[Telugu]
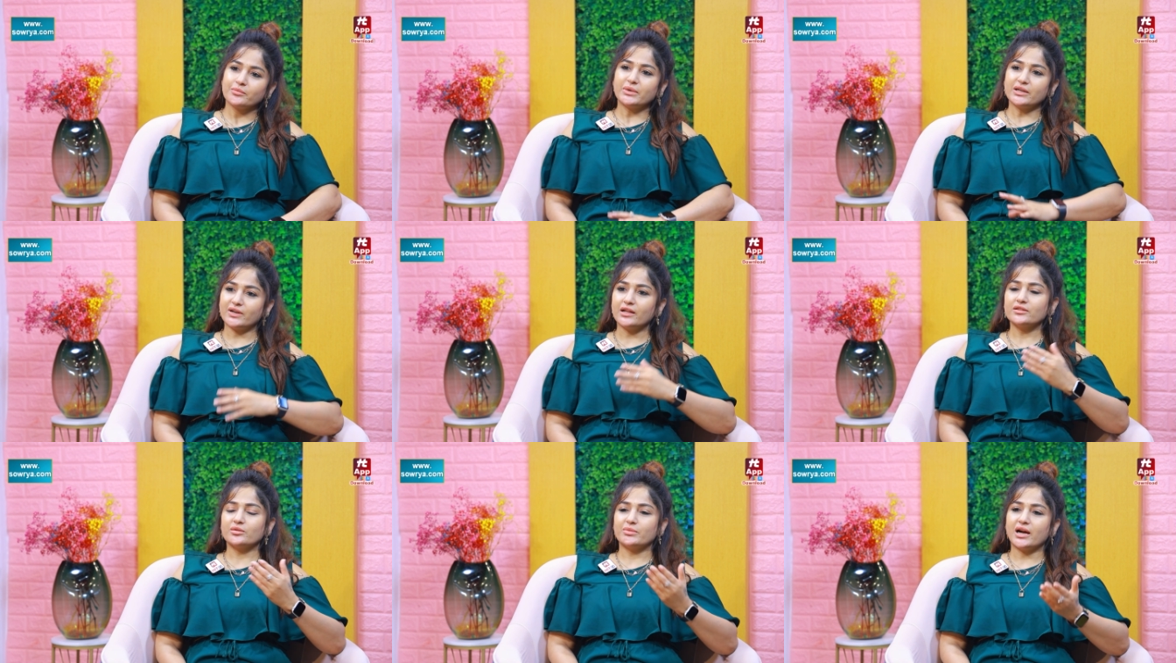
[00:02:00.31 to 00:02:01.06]
మళ్ళీ
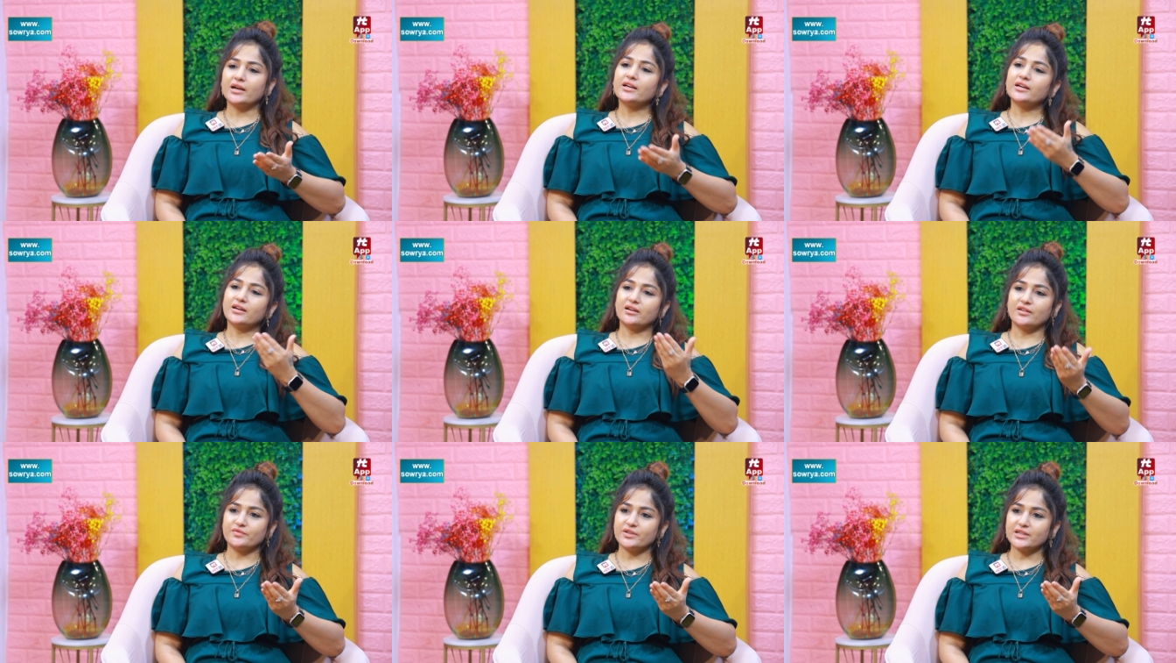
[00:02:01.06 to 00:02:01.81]
వాళ్ళతో మాట్లాడిన
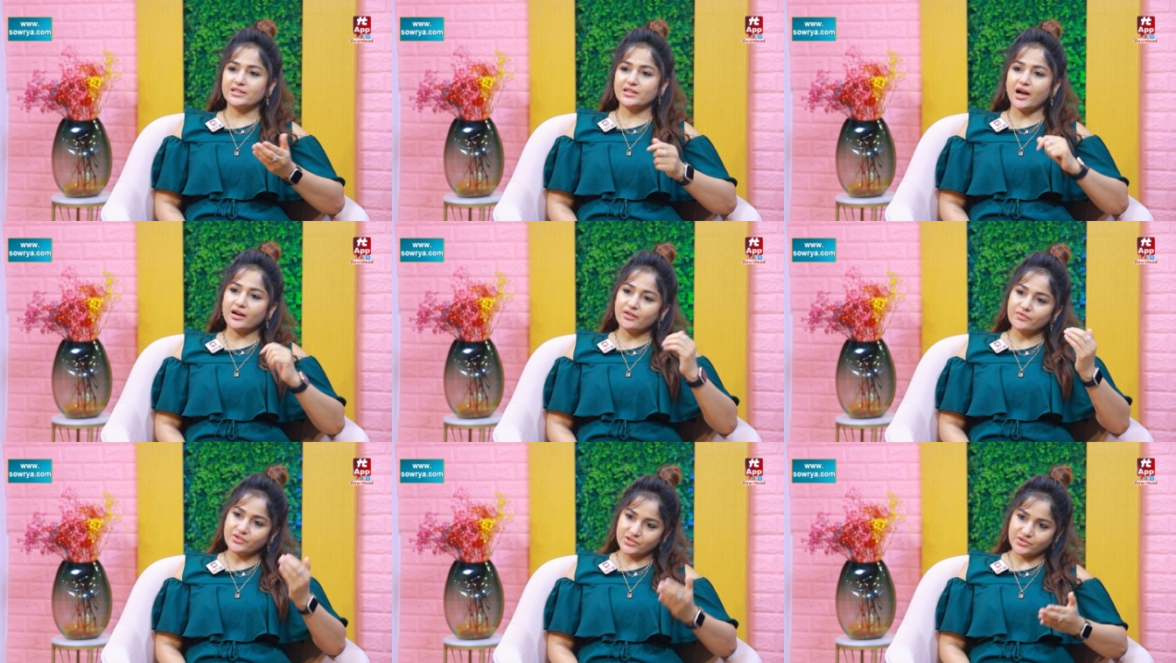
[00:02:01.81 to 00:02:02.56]
కంఫర్ట్ అయితే ఆ
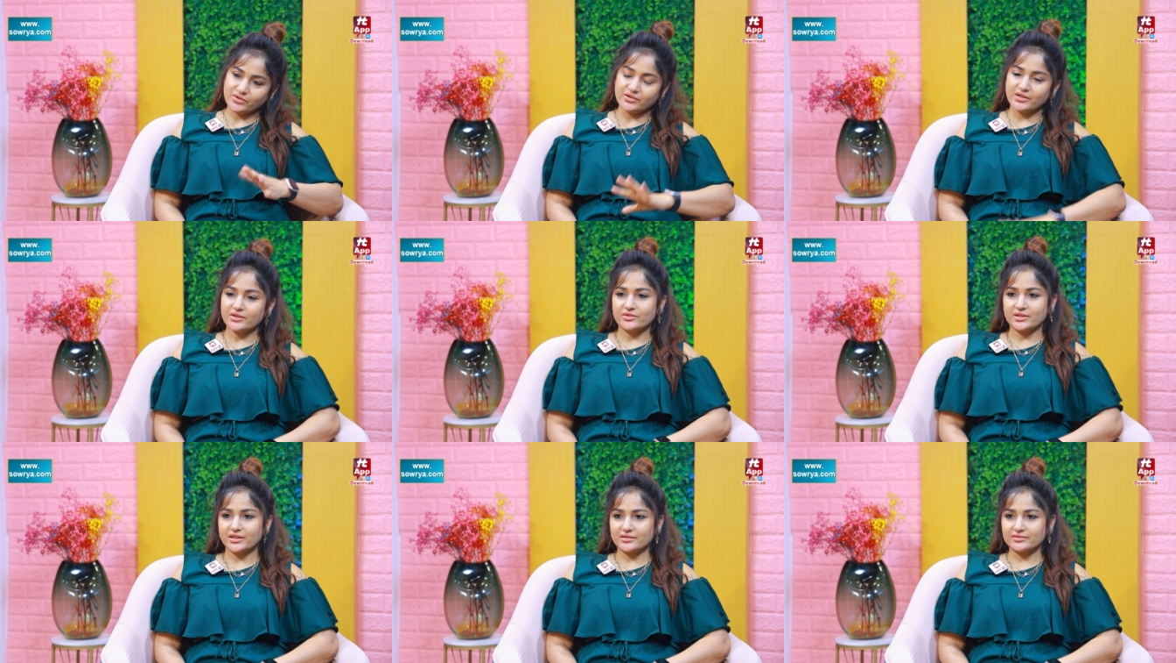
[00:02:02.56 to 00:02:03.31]
కంఫర్ట్ జోన్లోనే
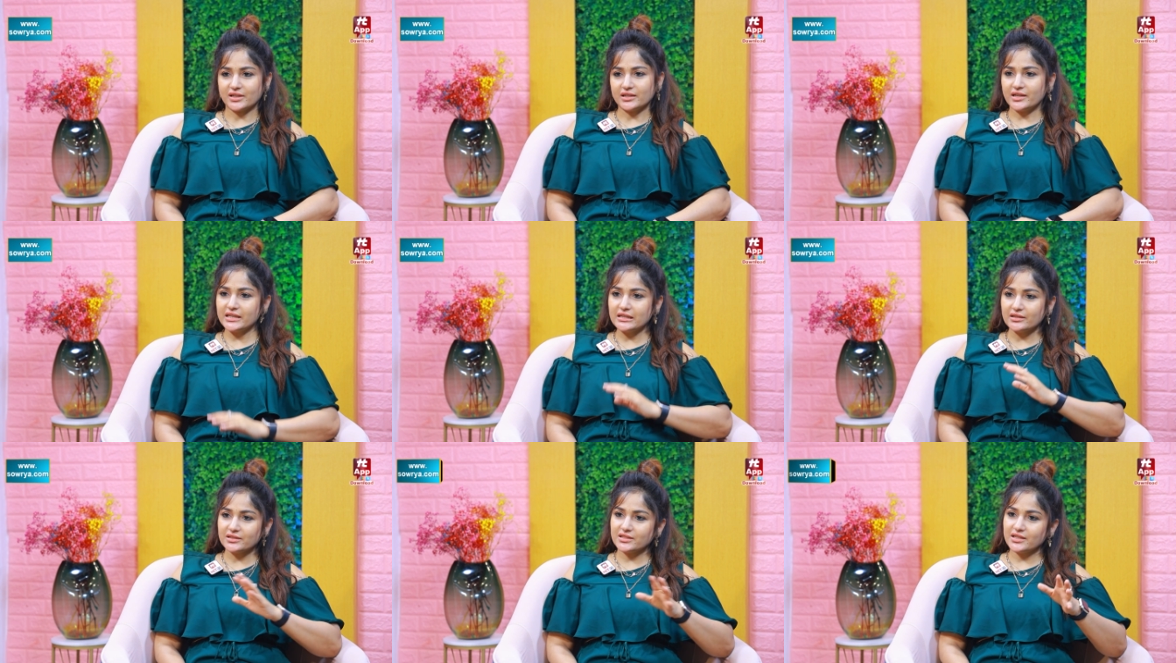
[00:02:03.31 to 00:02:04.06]
ఉంటా అట్లా
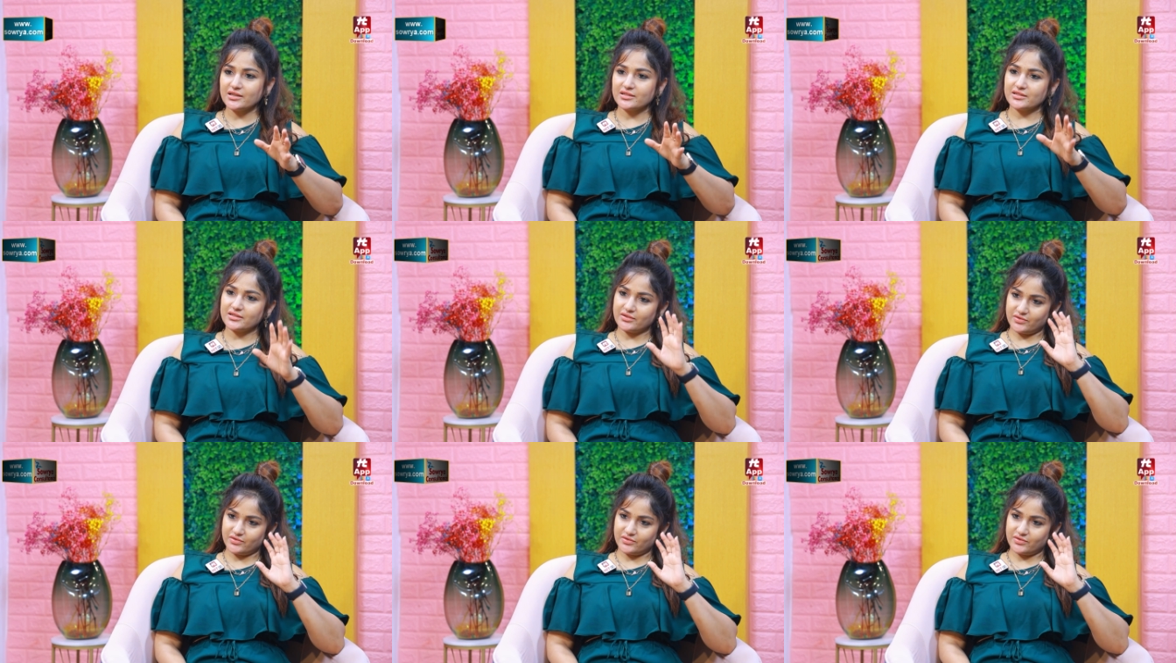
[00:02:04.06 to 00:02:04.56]
ఇయర్స్ ఇయర్స్